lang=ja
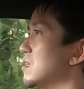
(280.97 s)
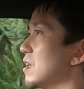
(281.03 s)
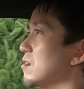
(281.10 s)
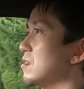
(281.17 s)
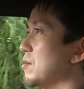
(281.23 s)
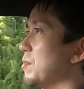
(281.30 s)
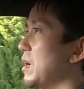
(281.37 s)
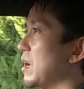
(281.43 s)
な
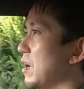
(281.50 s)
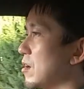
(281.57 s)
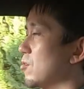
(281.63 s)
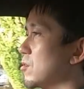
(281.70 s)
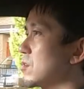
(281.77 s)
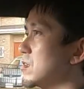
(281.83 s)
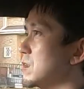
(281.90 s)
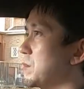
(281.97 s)
ので、まあ、こ
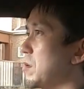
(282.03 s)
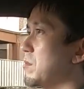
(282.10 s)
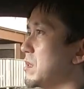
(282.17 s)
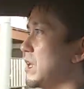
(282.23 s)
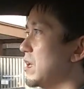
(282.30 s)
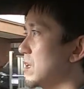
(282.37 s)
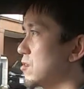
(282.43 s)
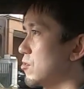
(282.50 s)
の車も
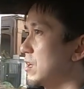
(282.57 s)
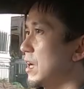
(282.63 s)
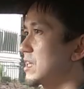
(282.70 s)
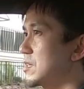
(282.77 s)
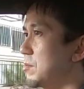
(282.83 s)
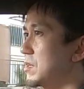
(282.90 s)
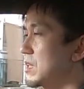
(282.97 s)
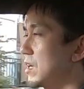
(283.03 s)
ね、乗り
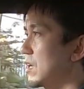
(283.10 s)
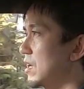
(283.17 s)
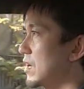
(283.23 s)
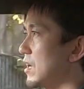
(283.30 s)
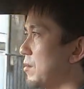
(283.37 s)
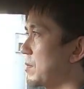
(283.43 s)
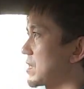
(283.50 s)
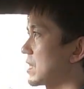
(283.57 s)
始めてか
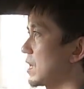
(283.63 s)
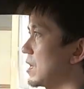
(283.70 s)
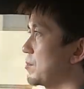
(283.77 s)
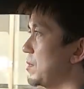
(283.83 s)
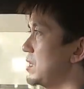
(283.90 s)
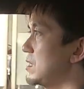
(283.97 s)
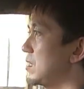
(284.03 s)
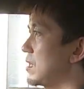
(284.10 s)
らまた
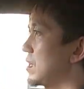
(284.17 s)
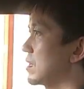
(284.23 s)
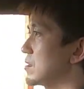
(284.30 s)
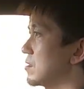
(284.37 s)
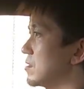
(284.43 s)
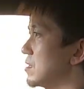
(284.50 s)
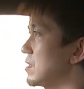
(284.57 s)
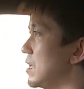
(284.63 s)

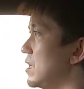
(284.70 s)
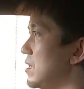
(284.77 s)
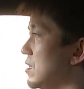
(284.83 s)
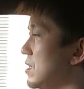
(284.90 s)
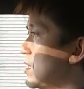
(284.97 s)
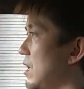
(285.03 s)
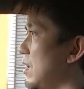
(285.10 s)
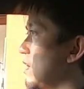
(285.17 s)
メンテナンスしていっ
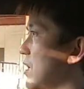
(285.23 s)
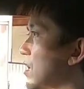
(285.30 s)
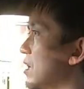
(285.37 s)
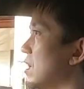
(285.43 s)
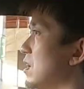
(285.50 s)
て、